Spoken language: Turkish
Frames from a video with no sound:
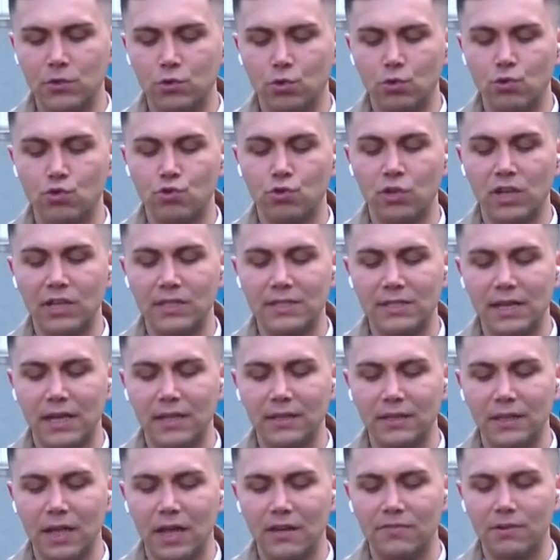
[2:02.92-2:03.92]
Tunç da
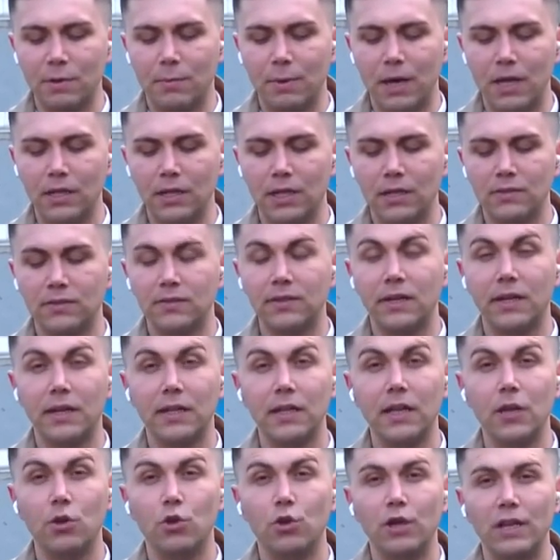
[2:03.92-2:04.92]
zanlılar ve
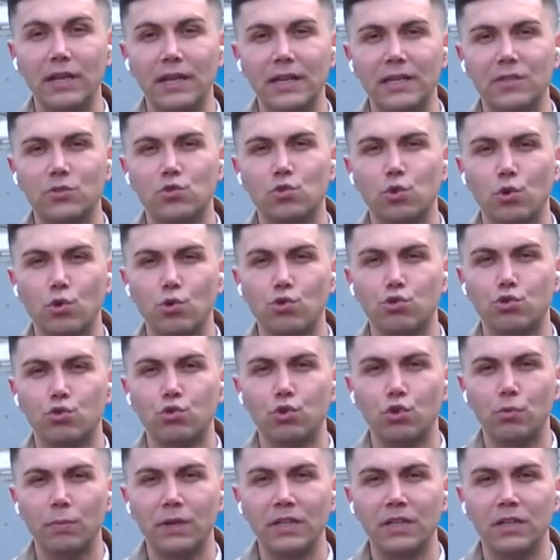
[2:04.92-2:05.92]
bağlantılarına yönelik
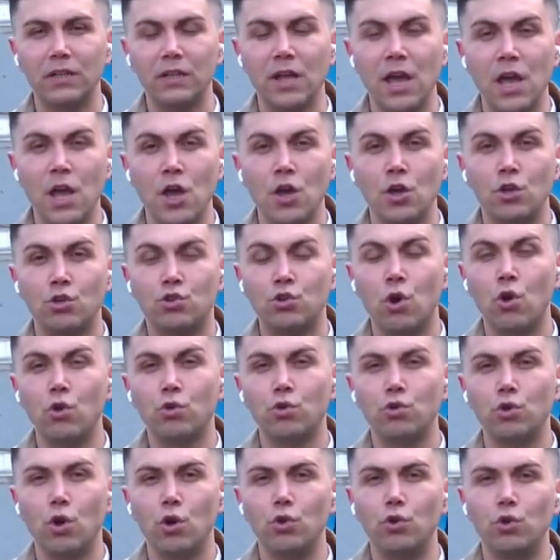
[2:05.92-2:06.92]
soruşturmanın çok
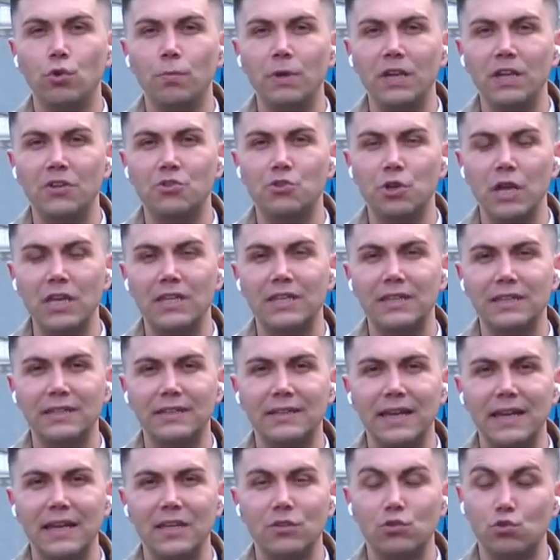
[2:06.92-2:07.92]
yönlü bir
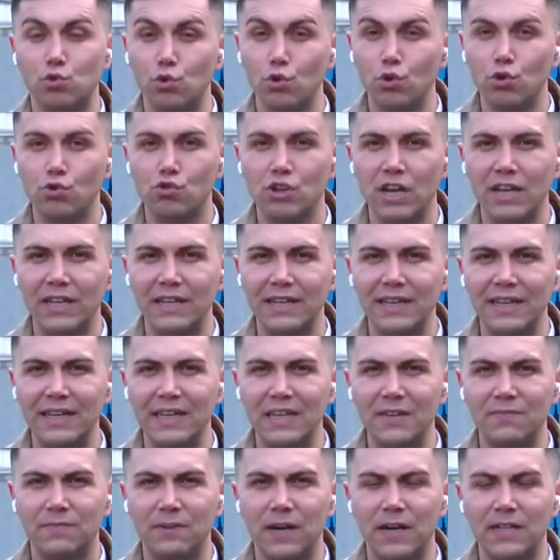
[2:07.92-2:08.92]
şekilde süreceğini
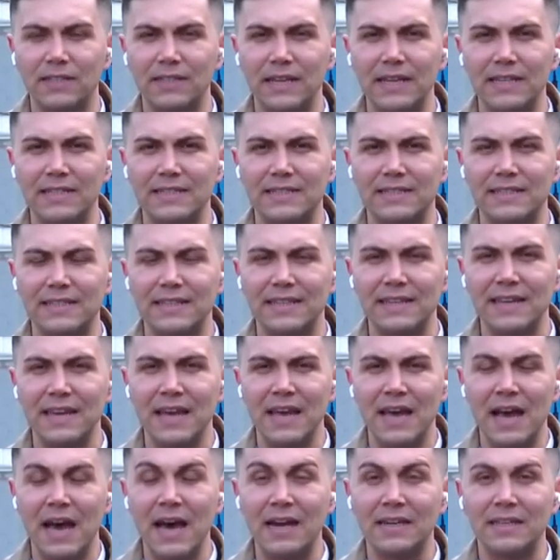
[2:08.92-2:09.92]
ifade etti.
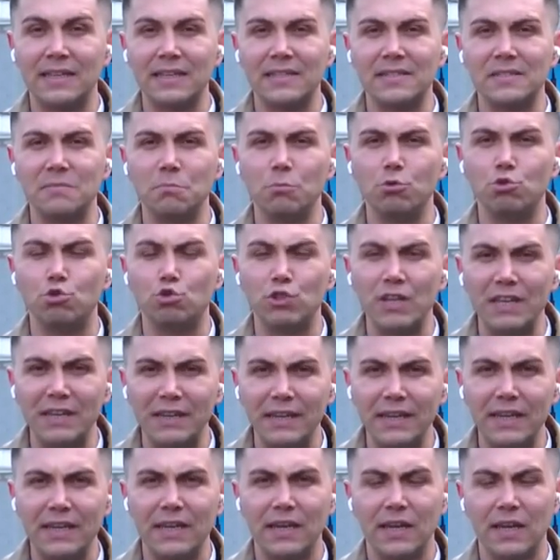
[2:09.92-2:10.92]
Herkes
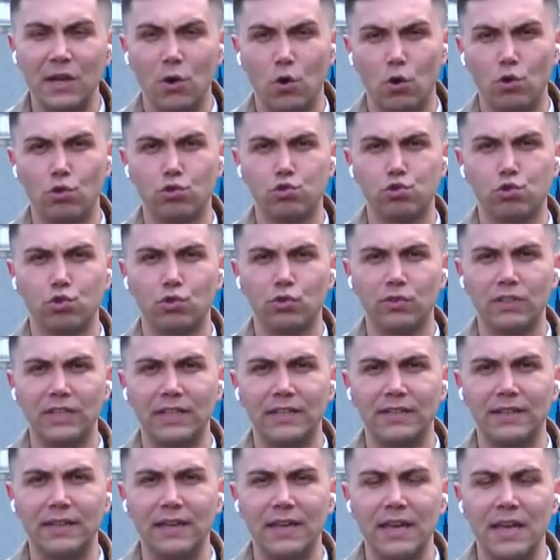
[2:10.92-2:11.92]
müsterih olsun
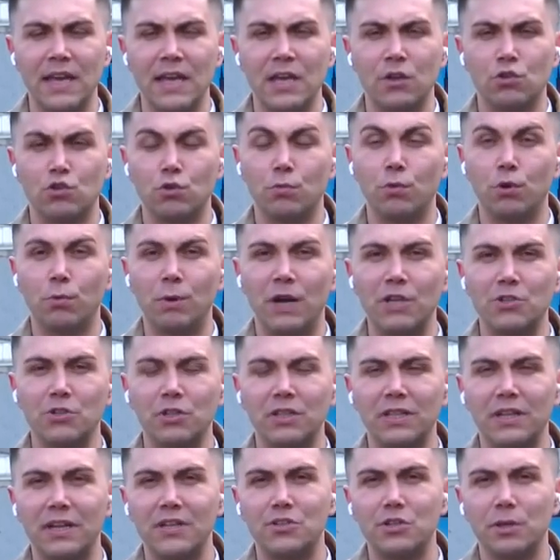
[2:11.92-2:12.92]
dedi.
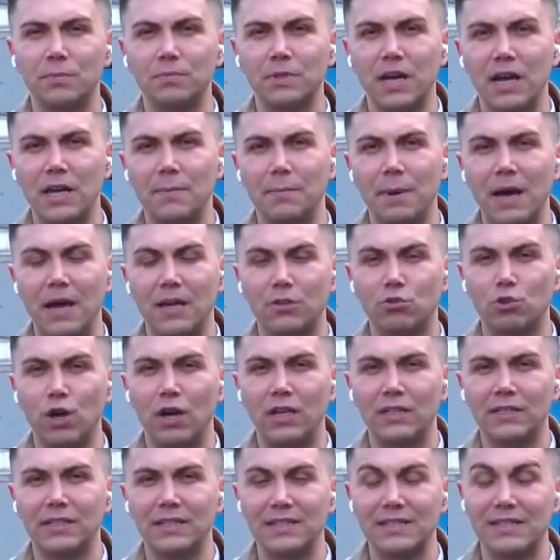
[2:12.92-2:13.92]
Cumhurbaşkanı Recep Tayyip
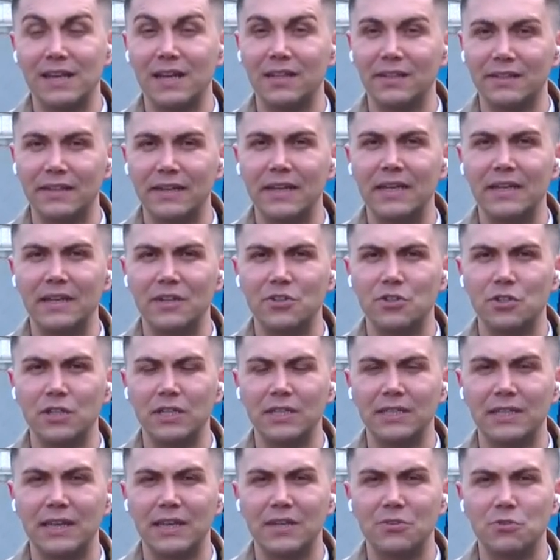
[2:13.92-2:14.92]
Erdoğan da saldırıya
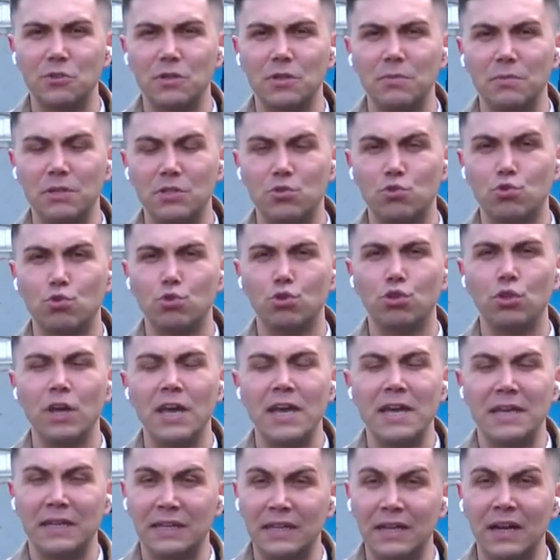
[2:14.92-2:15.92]
ilişkin geçtiğimiz gün
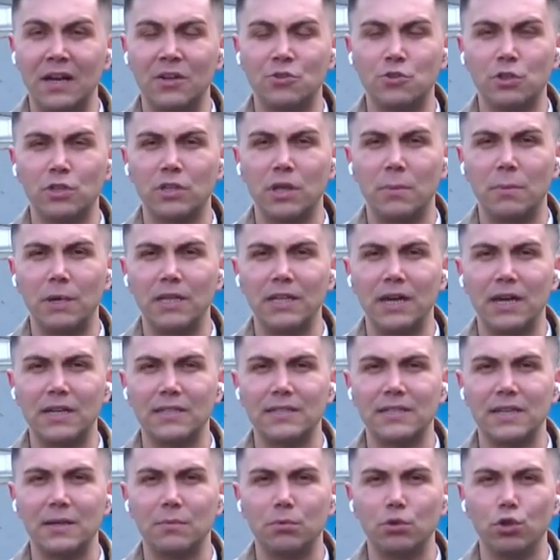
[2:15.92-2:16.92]
yine
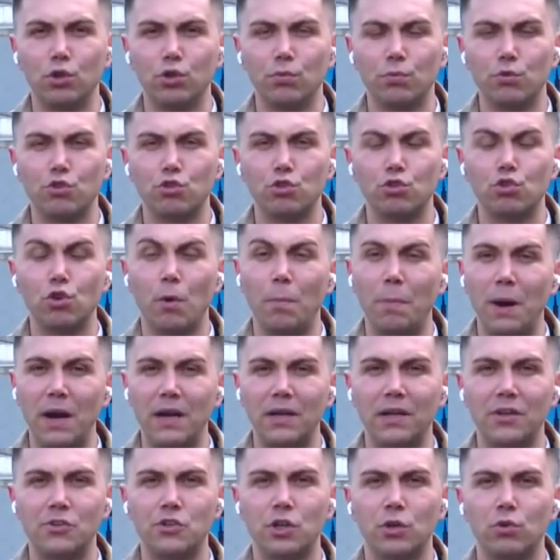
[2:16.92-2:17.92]
açıklamalarda bulunmuştu.
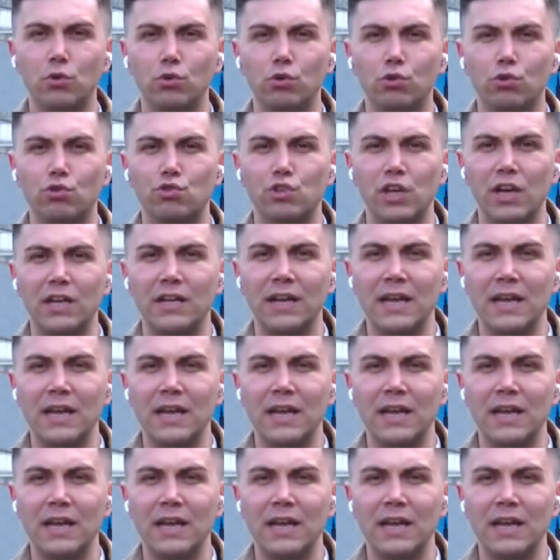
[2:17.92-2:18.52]
Toparlayacak olursak